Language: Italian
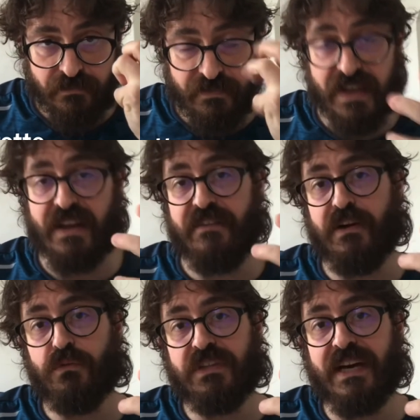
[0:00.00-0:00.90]
venga
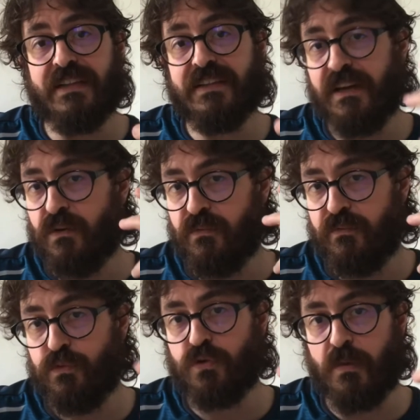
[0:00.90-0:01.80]
rivalutata in
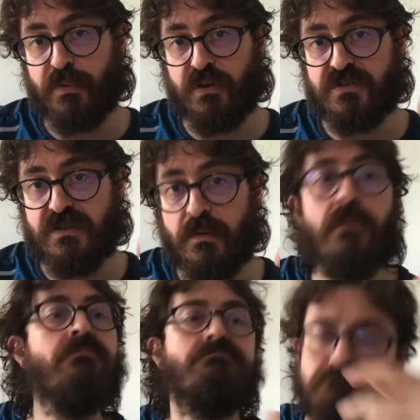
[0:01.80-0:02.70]
un futuro
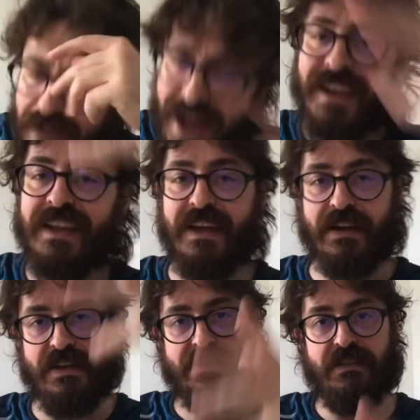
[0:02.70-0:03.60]
prossimo, anche
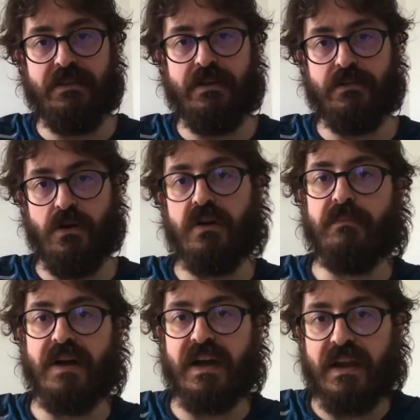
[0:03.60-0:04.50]
grazie a TikTok
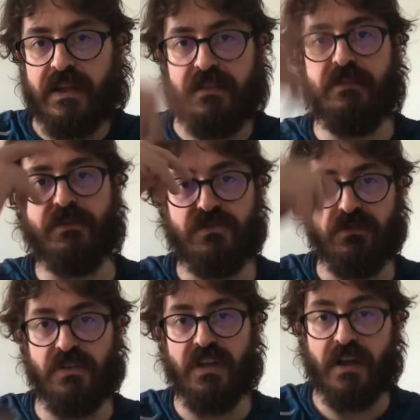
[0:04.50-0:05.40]
magari, che ti
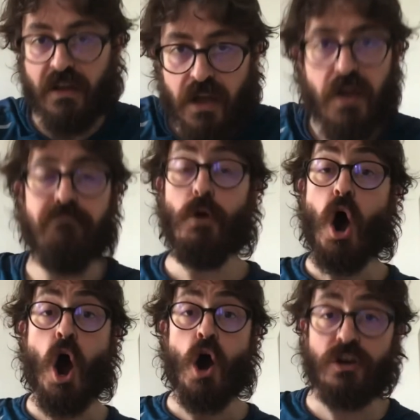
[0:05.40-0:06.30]
posso dire?
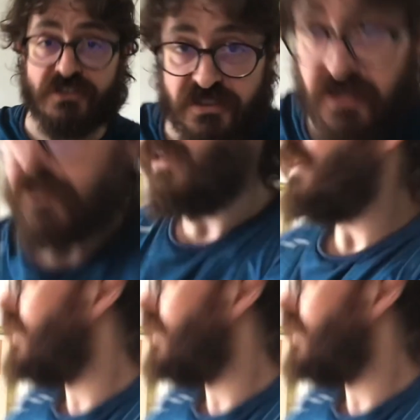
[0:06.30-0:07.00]
Books!